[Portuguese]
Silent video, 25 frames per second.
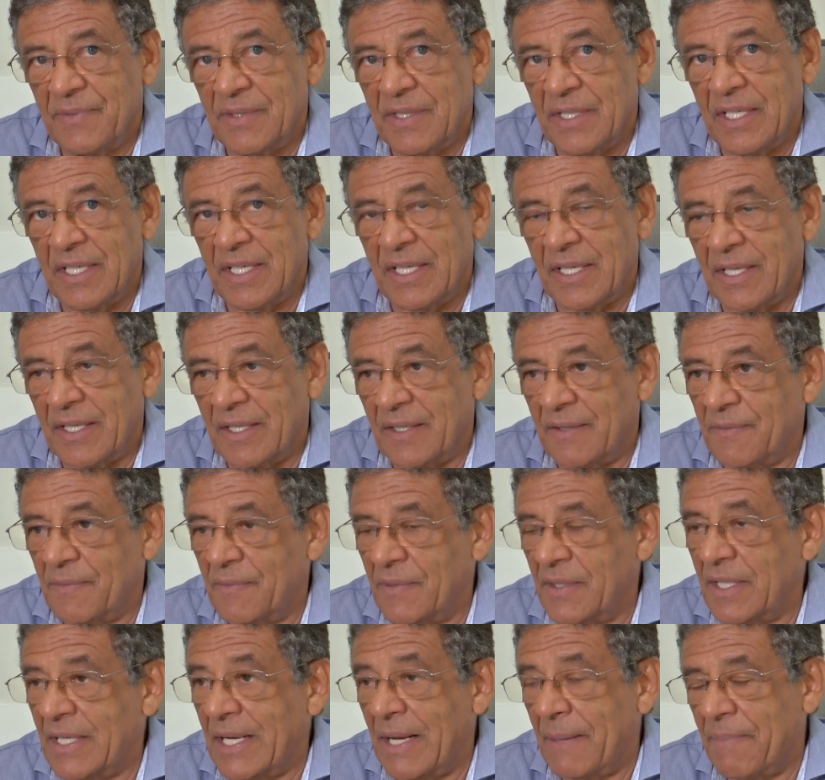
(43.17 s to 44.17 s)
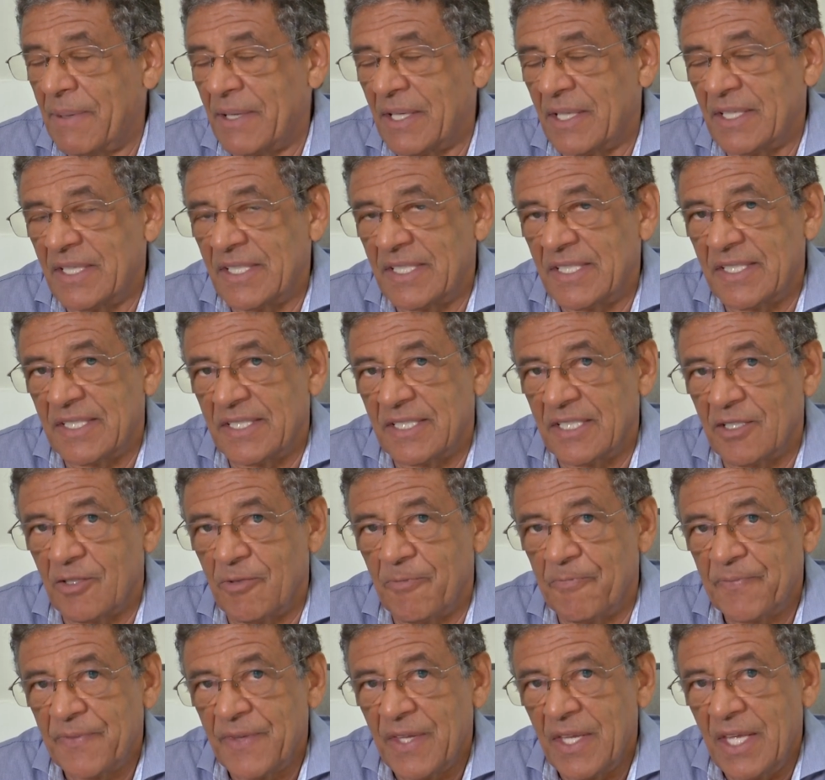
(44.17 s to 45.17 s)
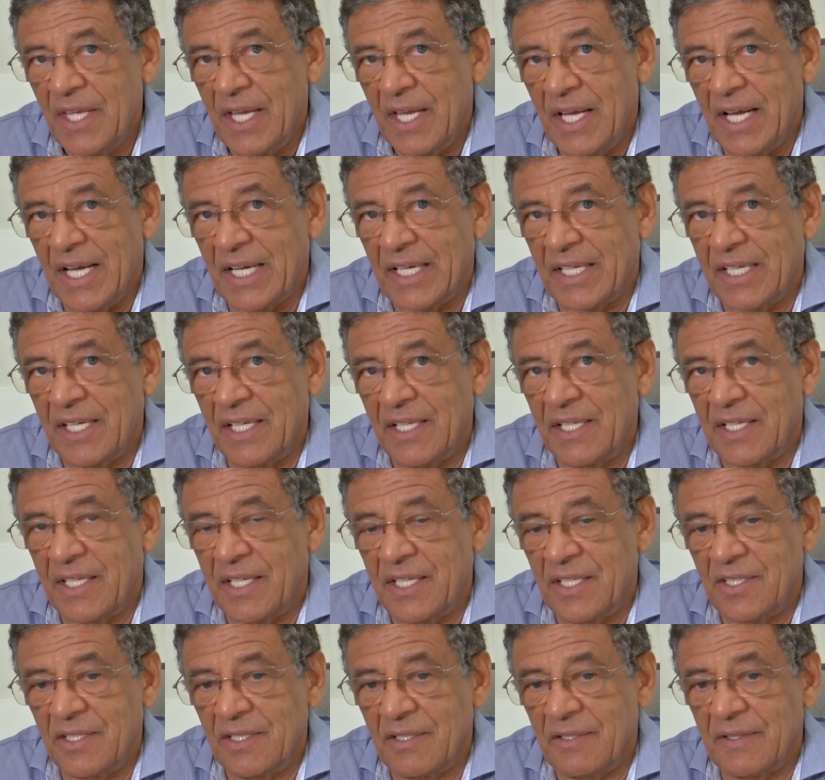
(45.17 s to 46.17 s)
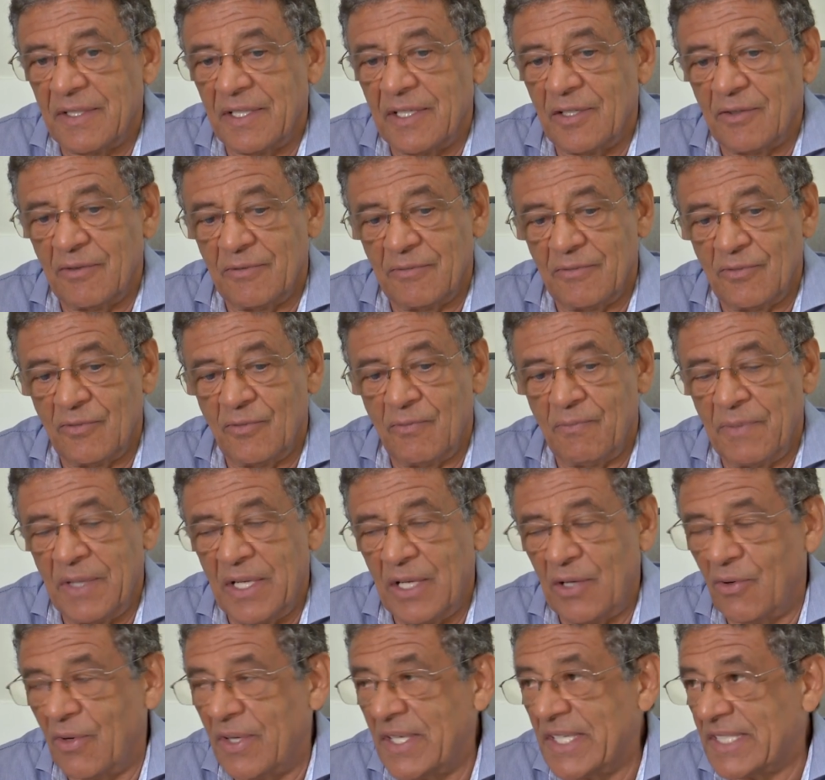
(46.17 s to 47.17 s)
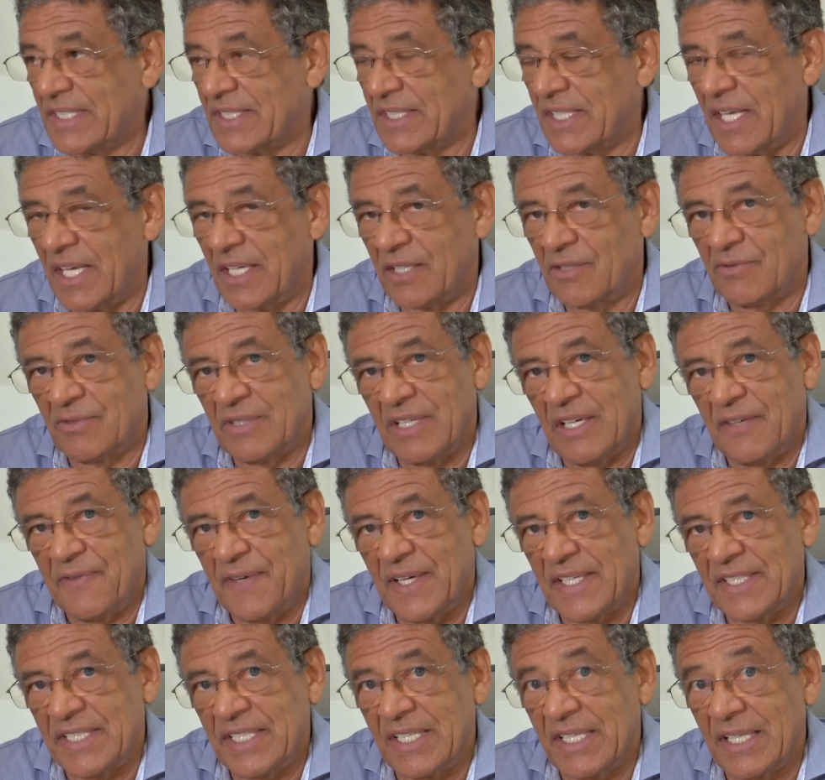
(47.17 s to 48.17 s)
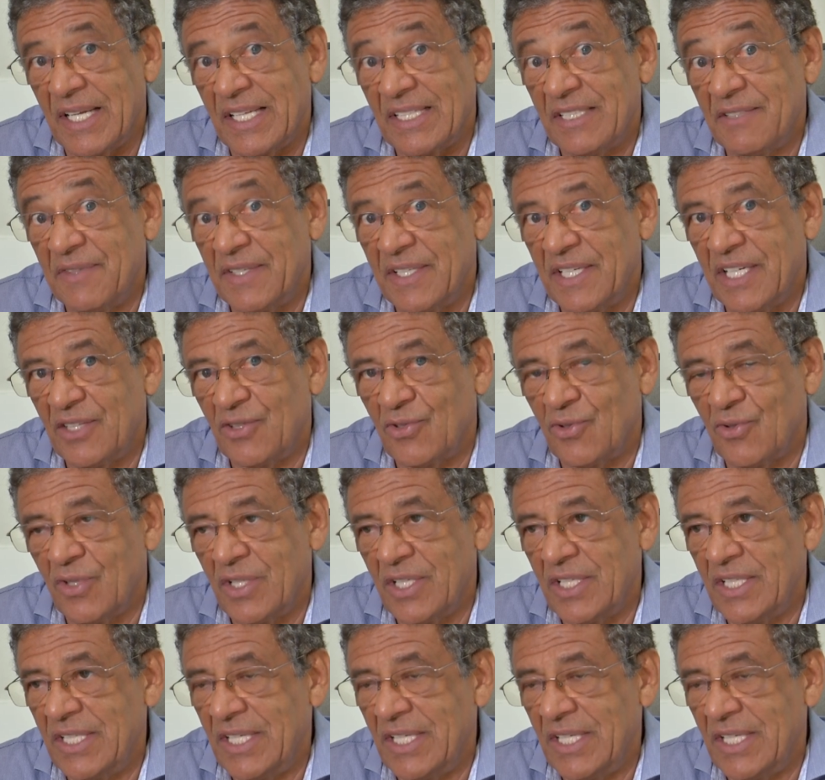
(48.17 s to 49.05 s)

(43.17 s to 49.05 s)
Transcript: é, irá para a decisão aquele que tiver o melhor técnico da fase classificatória.